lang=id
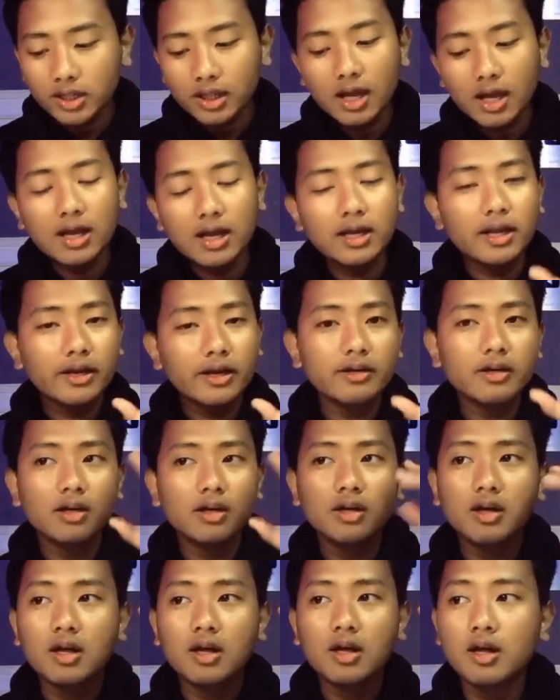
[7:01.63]
kalian
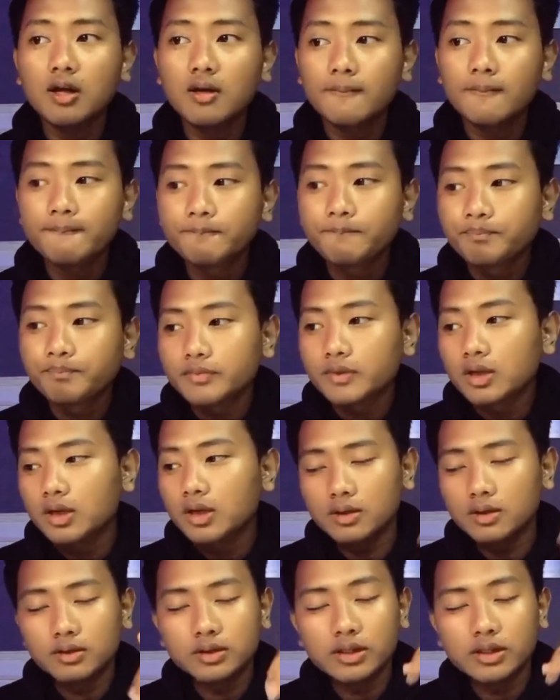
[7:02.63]
uh,
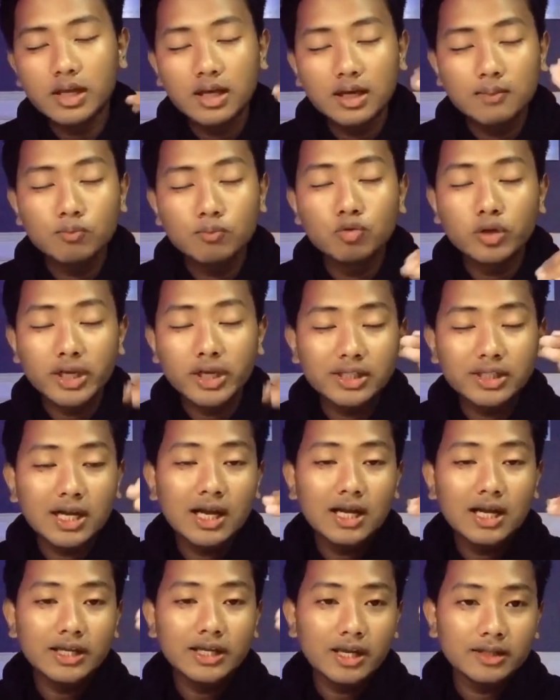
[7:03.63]
yang mungkin
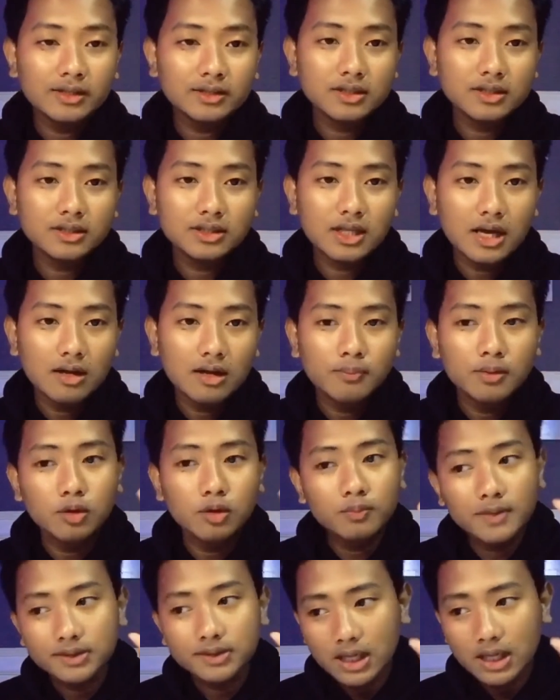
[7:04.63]
kalian ketah
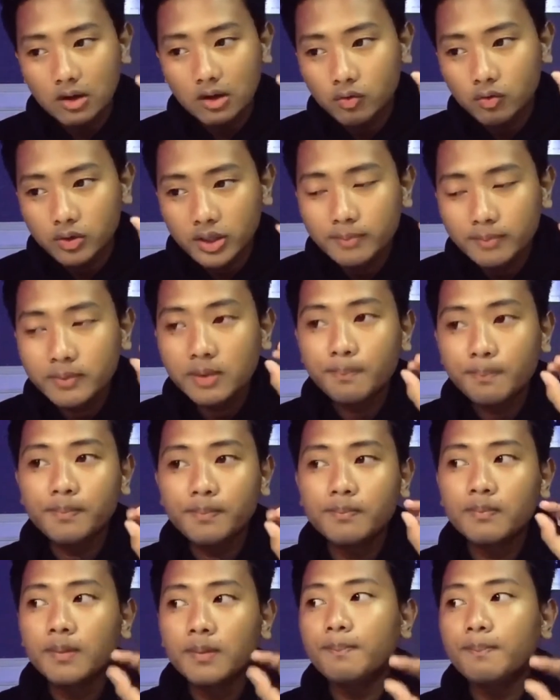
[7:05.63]
belum ketahui
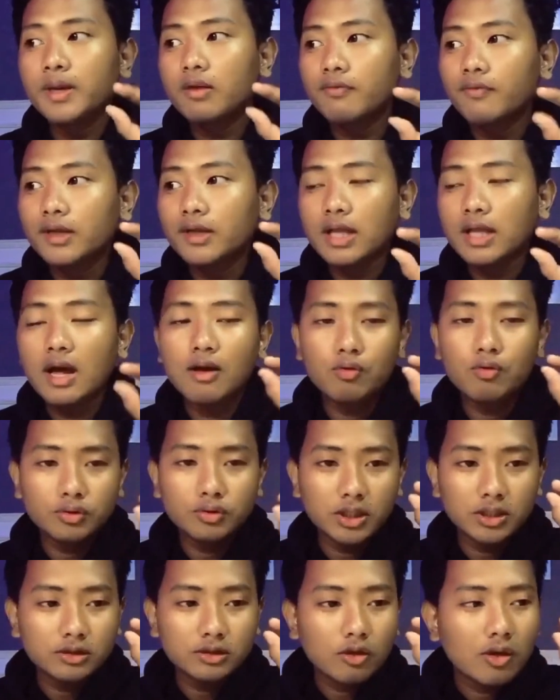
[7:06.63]
mem memprivat akun
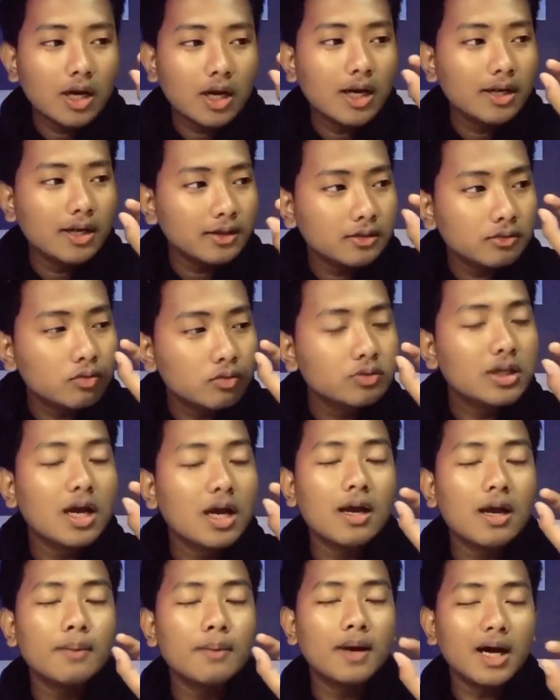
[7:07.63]
TikTok kalian itu
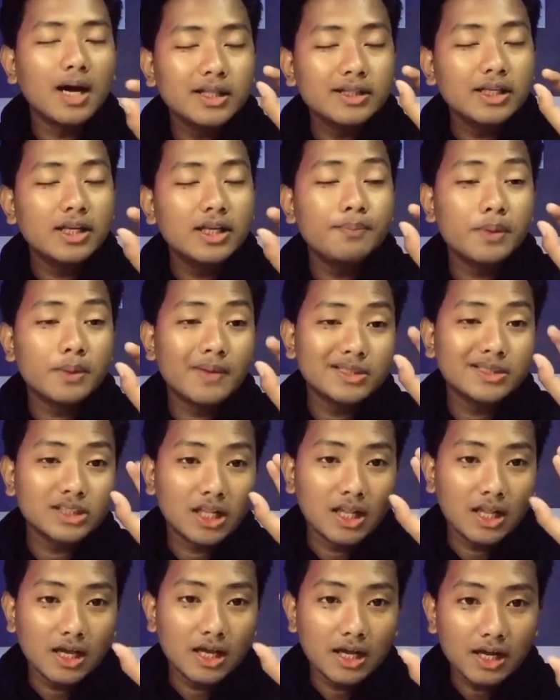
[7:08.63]
ja bakal jadi
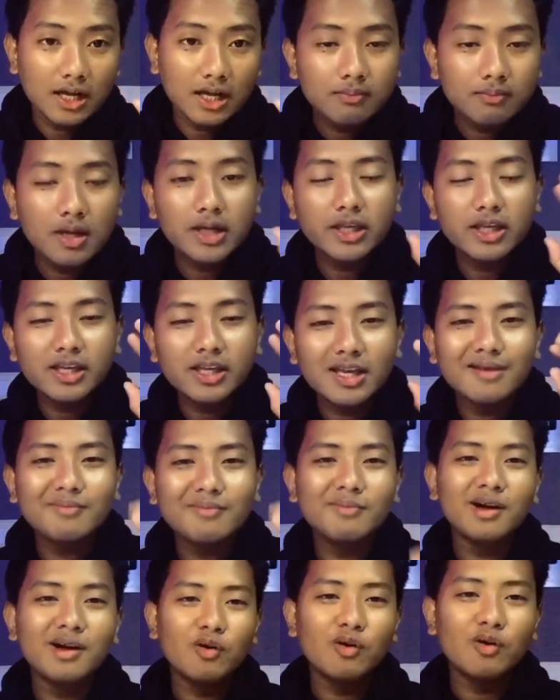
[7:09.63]
permasalahan bagi yang
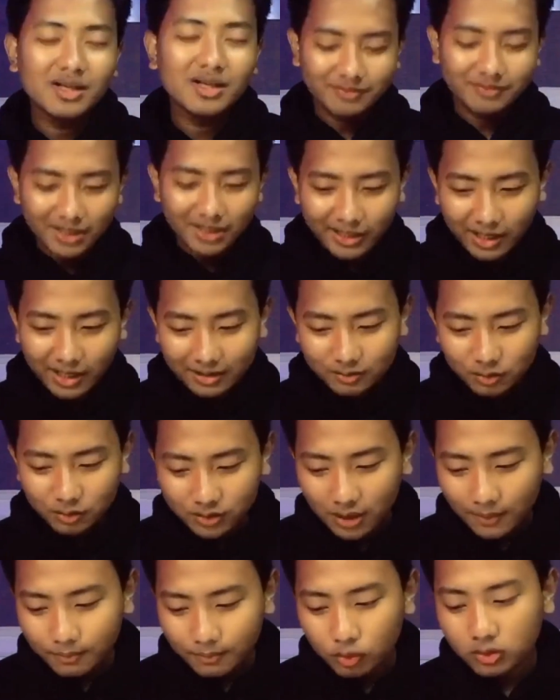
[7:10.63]
mau daftar kreator
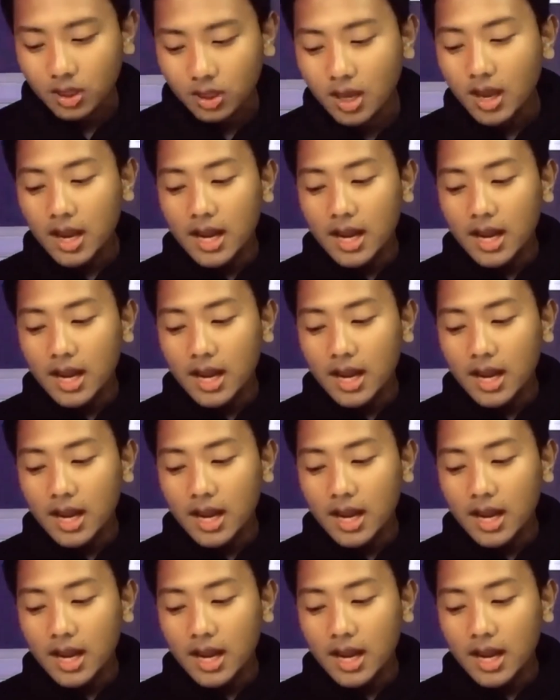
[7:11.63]
capcut.